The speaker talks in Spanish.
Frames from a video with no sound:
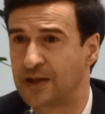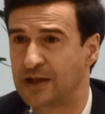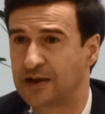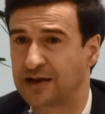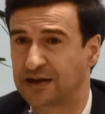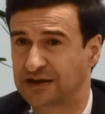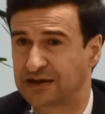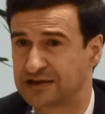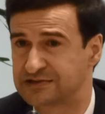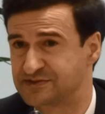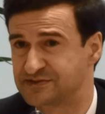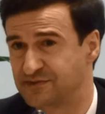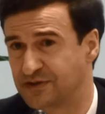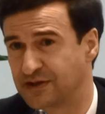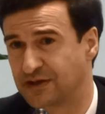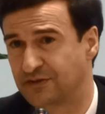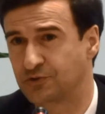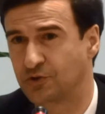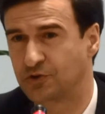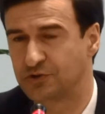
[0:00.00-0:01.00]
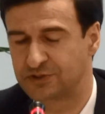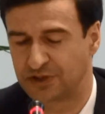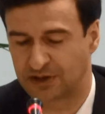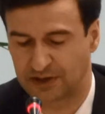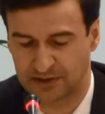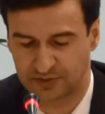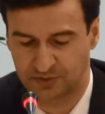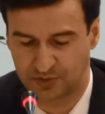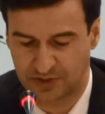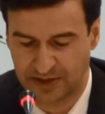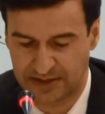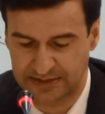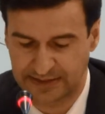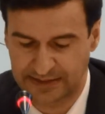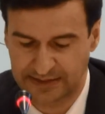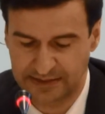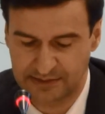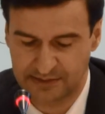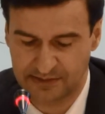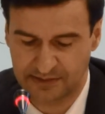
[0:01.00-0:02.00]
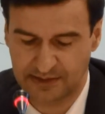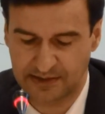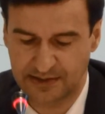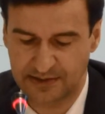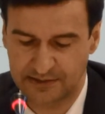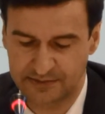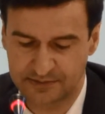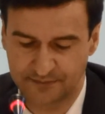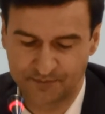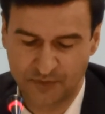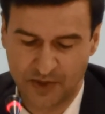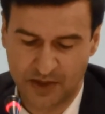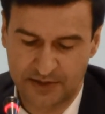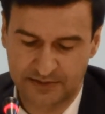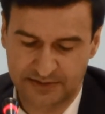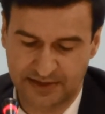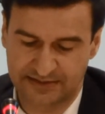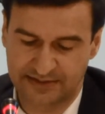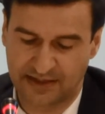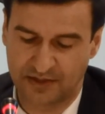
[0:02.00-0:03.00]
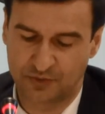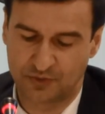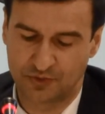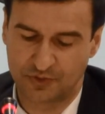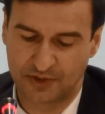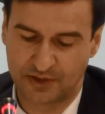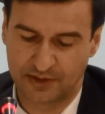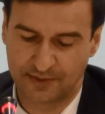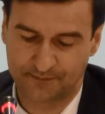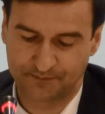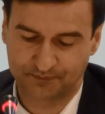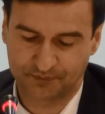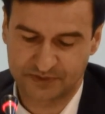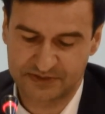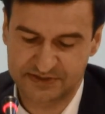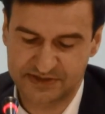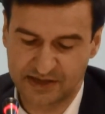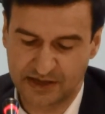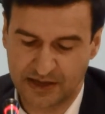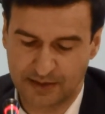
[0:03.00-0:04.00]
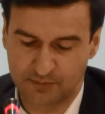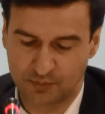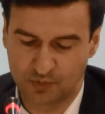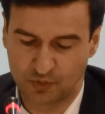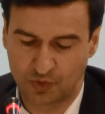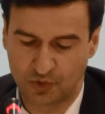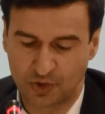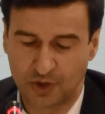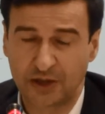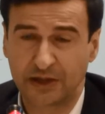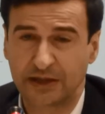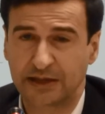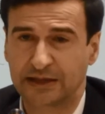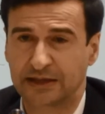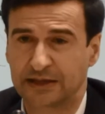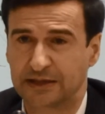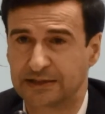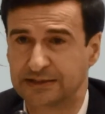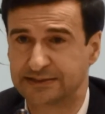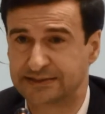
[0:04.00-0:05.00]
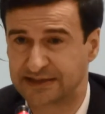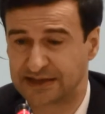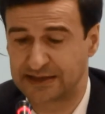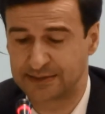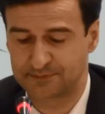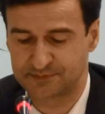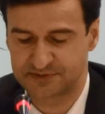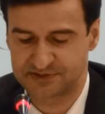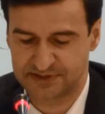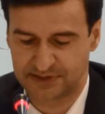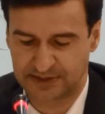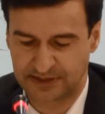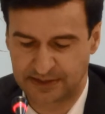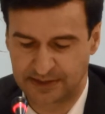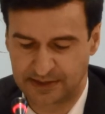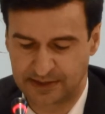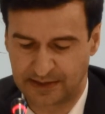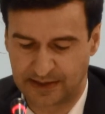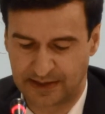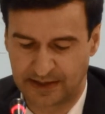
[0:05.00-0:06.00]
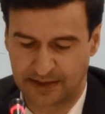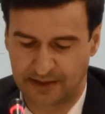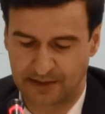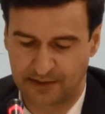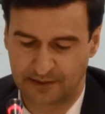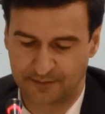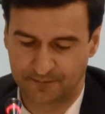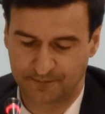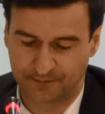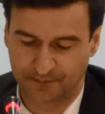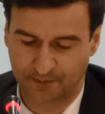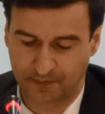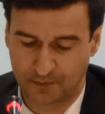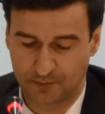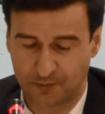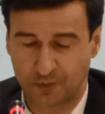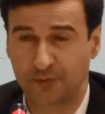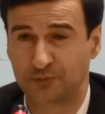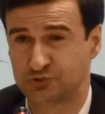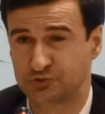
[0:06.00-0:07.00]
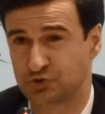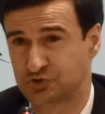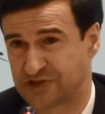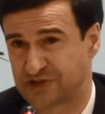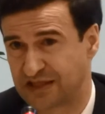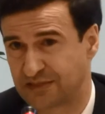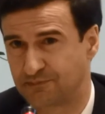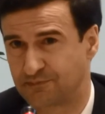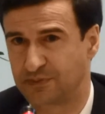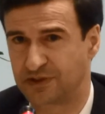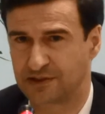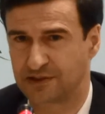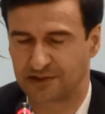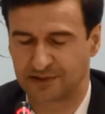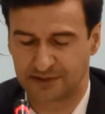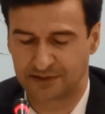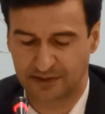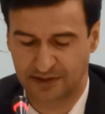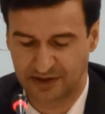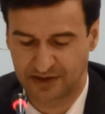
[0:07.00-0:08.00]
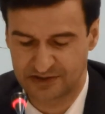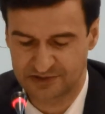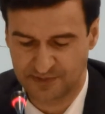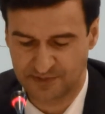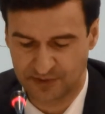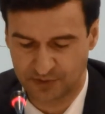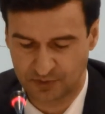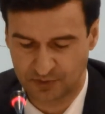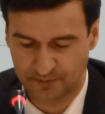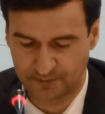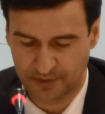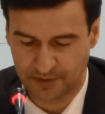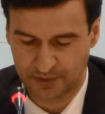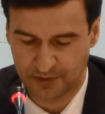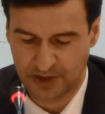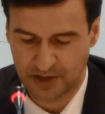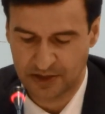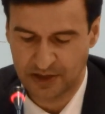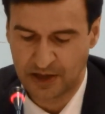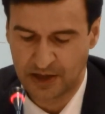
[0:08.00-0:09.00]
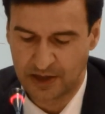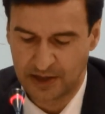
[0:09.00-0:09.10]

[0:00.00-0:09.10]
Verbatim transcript: la Clasificación Internacional de Niza, el Tratado de Singapur, el TRIP y em, los ADPIC en, español, perdonad,